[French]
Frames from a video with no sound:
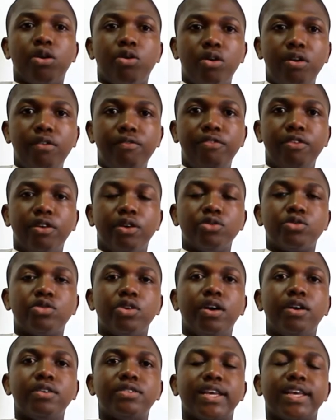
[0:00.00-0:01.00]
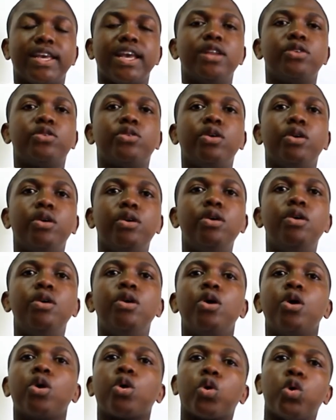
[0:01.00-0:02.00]
macro-influenceur, c'est quelqu'un
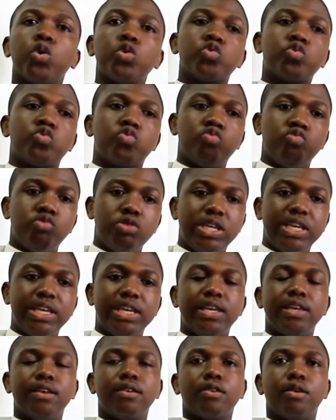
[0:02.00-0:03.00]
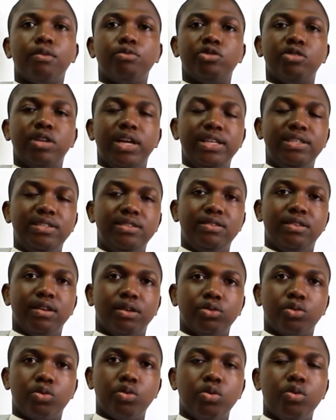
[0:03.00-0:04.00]
qu'on suit, comme je l'ai dit
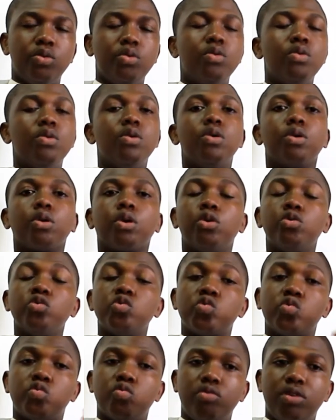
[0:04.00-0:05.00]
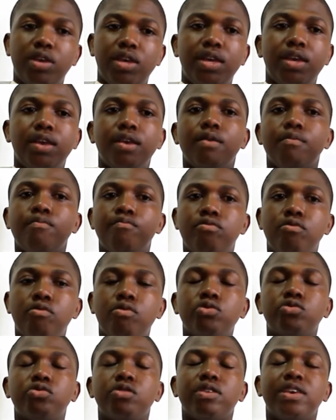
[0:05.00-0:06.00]
tantôt, qu'on suit
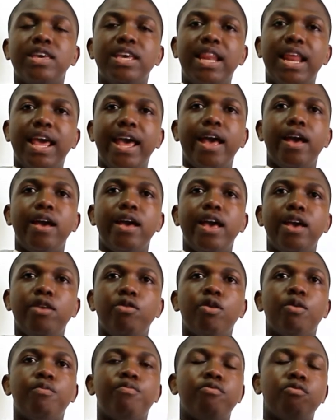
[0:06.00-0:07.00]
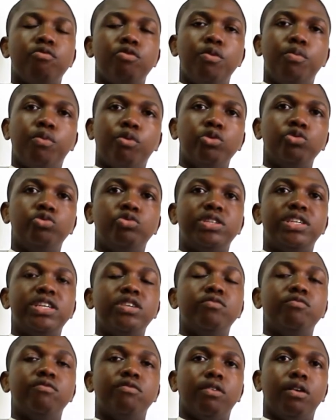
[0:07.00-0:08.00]
pour ce qu'il est et non pour le produit
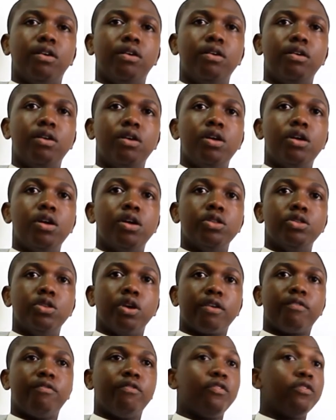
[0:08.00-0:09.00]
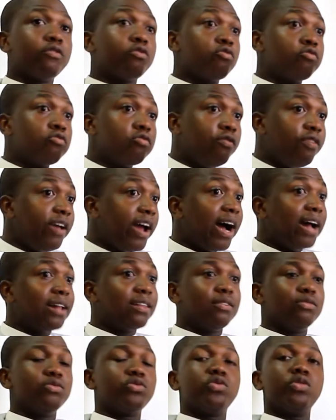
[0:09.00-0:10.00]
qu'il nous vend. Donc il faut toujours faire
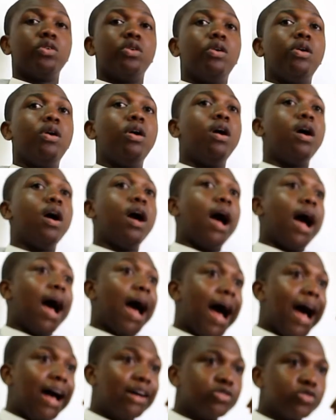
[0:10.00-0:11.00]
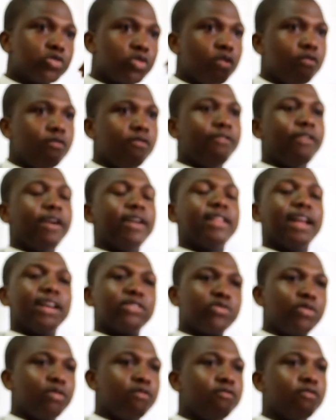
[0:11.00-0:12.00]
attention à ce que vous
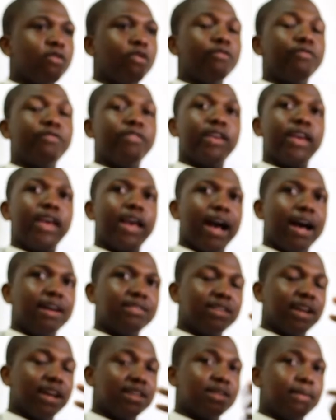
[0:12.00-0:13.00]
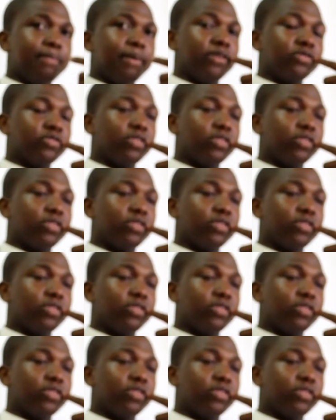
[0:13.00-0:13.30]
faites, à ce que vous confiez à, ces